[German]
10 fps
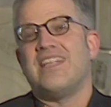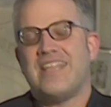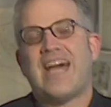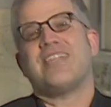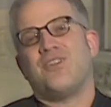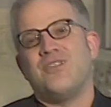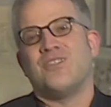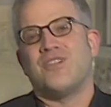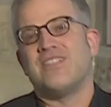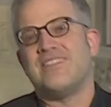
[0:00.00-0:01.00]

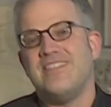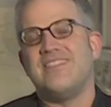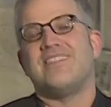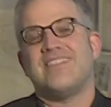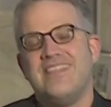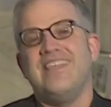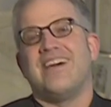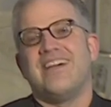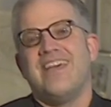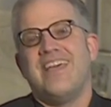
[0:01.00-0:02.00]
Nachteulengottesdienst
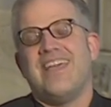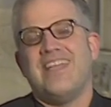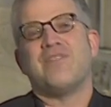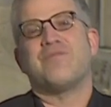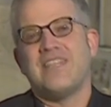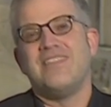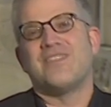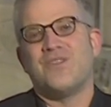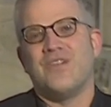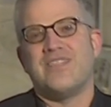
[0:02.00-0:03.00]
hier in der
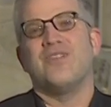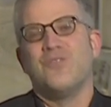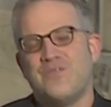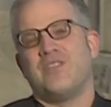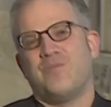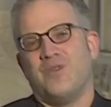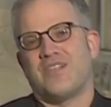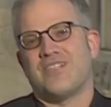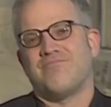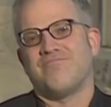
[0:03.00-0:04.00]
Friedenskirche in
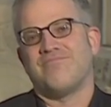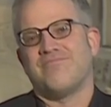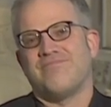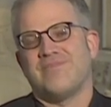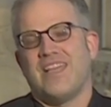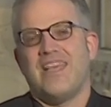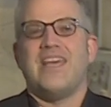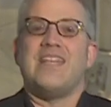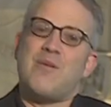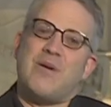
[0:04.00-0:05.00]
Ludwigsburg.
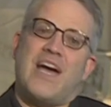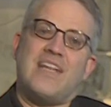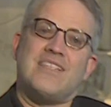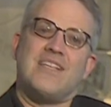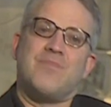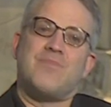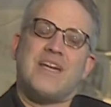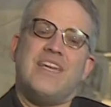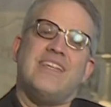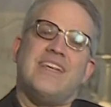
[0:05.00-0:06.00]
Der bekannte
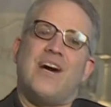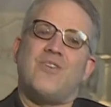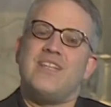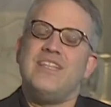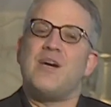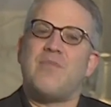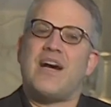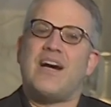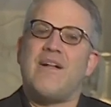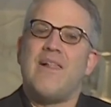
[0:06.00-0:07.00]
Prediger und
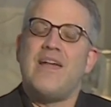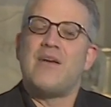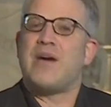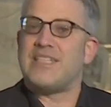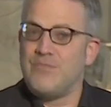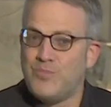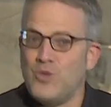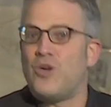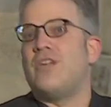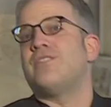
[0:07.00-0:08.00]
Liedermacher Martin
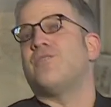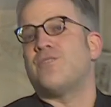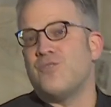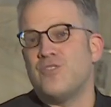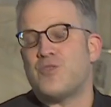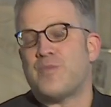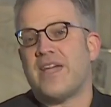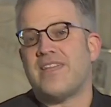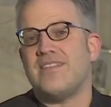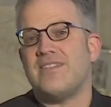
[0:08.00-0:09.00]
Buchholz wird zu uns
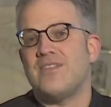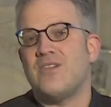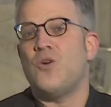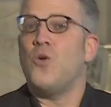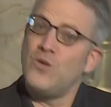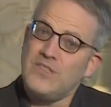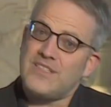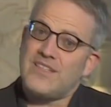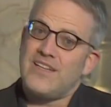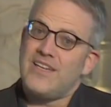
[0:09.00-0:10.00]
sprechen
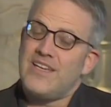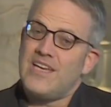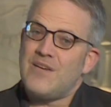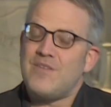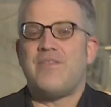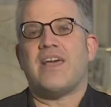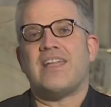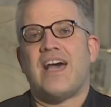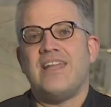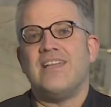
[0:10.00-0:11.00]
und wir
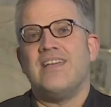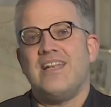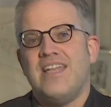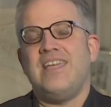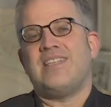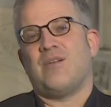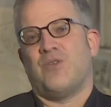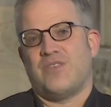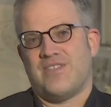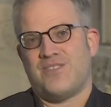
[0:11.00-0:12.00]
werden eine
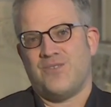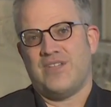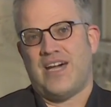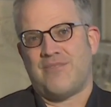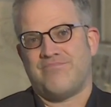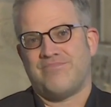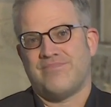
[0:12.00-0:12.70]
Lichterprozession haben.